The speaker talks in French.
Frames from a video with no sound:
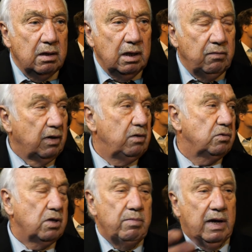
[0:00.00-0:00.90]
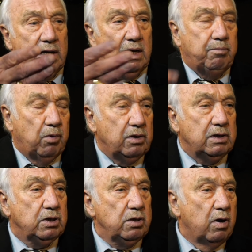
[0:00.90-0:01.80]
Ils viennent nous emmerder les produits
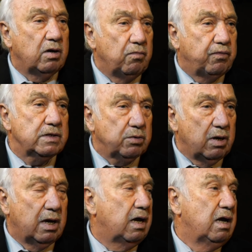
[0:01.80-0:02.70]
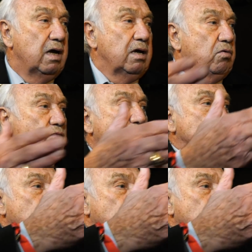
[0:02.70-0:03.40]
chinois qu'on fait sur, la, qu'on fait